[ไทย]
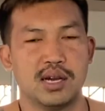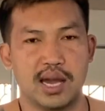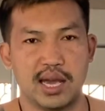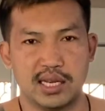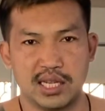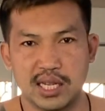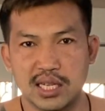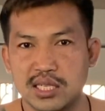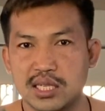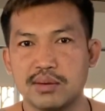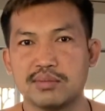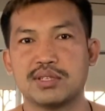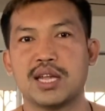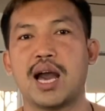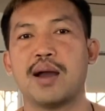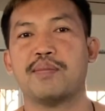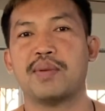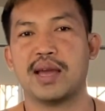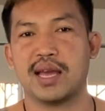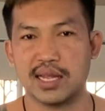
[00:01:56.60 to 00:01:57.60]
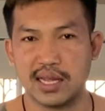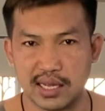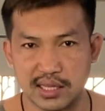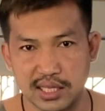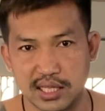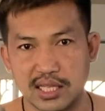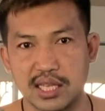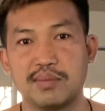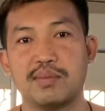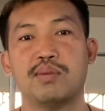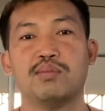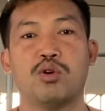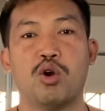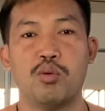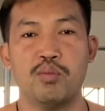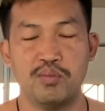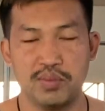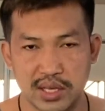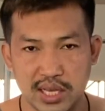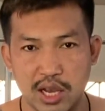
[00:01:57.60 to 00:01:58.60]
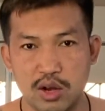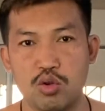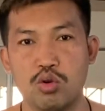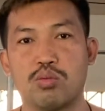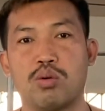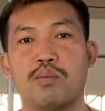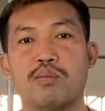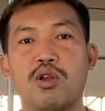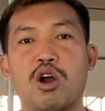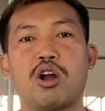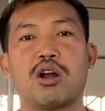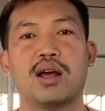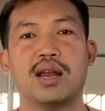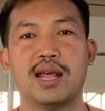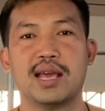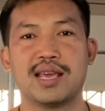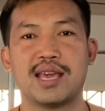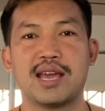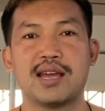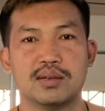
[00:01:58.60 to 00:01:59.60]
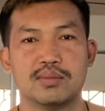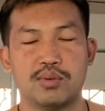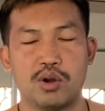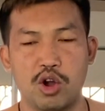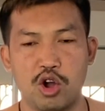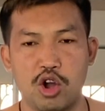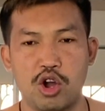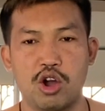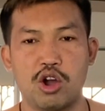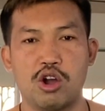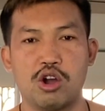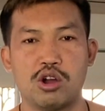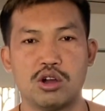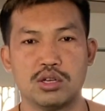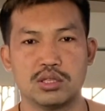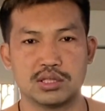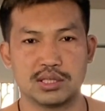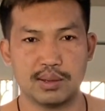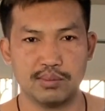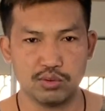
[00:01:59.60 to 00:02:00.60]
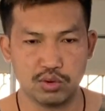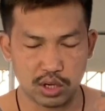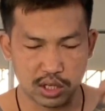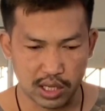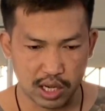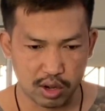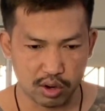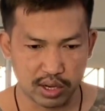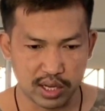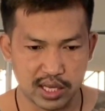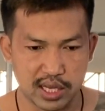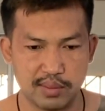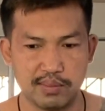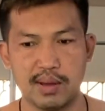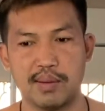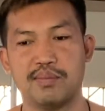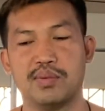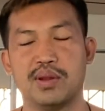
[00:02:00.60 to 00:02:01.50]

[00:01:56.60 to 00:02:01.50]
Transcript: ไอ้ที่สืบทราบไปอ่ะจริงๆเป็นผมไม่ใช่ลูกผมหรอกอะไรเงี้ยพอตำรวจเขาได้ยินแบบ